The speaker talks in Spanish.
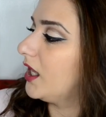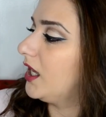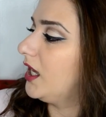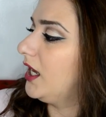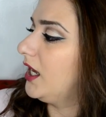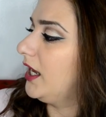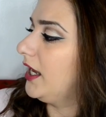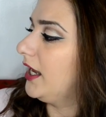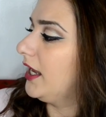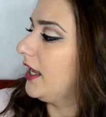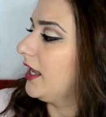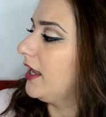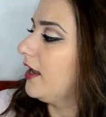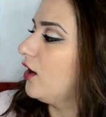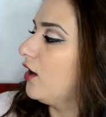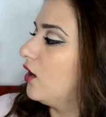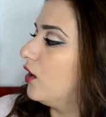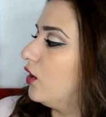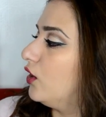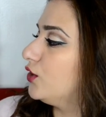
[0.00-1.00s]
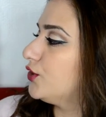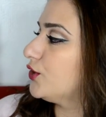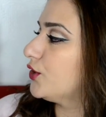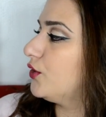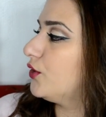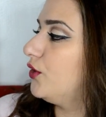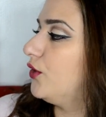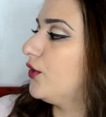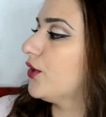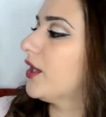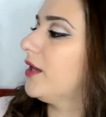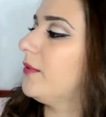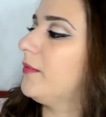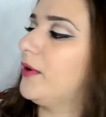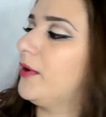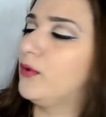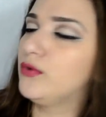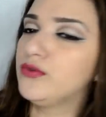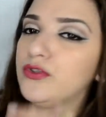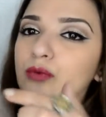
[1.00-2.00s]
Eh, otro color que me
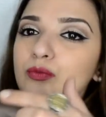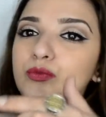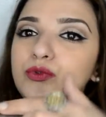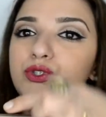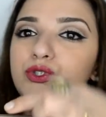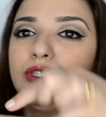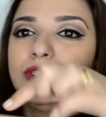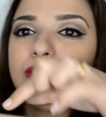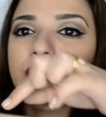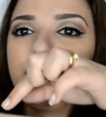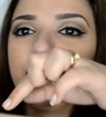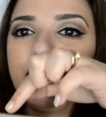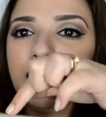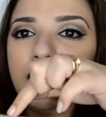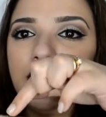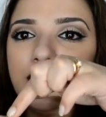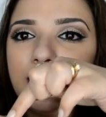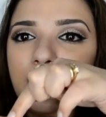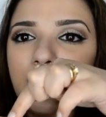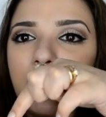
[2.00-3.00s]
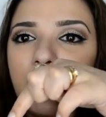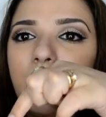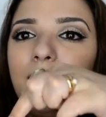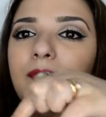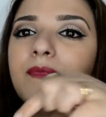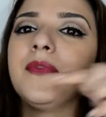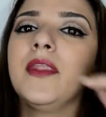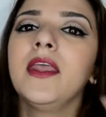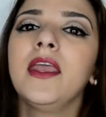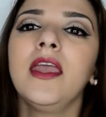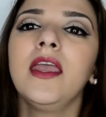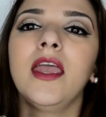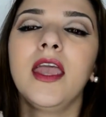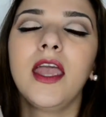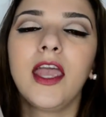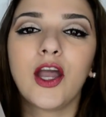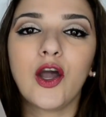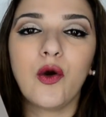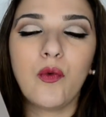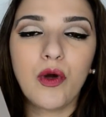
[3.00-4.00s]
gustó mucho es este que está acá.
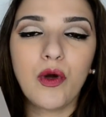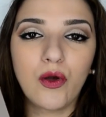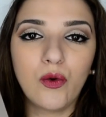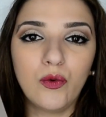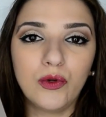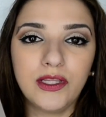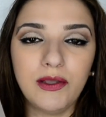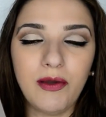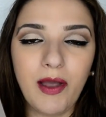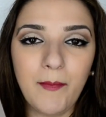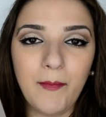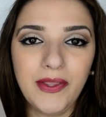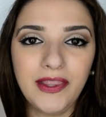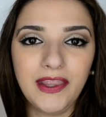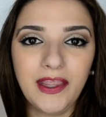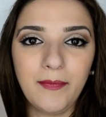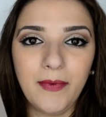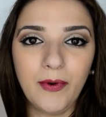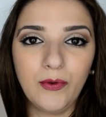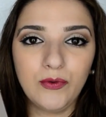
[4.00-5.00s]
Es como que últimamente me